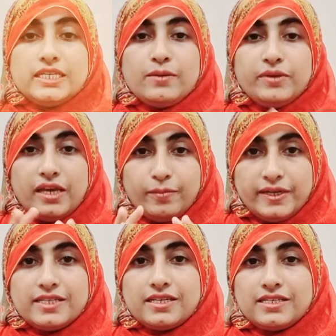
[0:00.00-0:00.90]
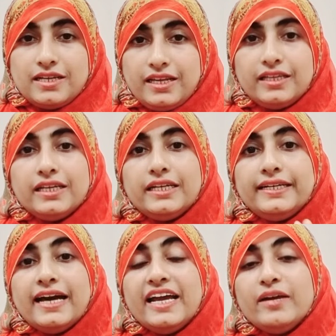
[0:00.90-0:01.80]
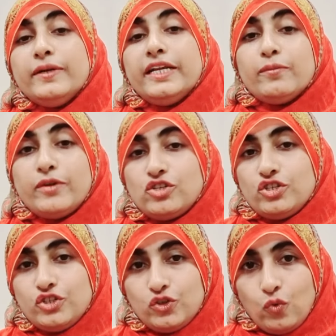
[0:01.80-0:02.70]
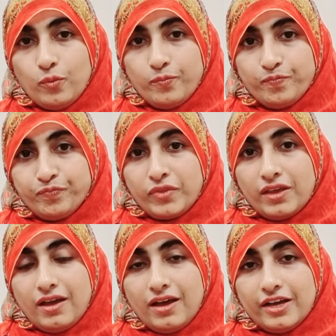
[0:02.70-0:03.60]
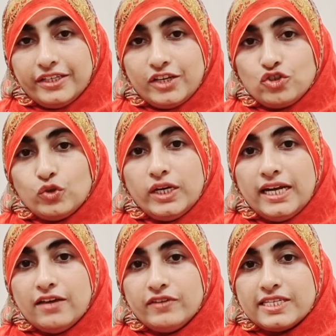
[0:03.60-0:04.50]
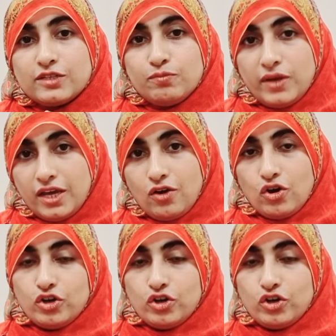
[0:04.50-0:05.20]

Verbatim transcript: हम ये भी डिस्कस करेंगे कि डायबिटिक पेशेंट के शुगर लेवल्स में और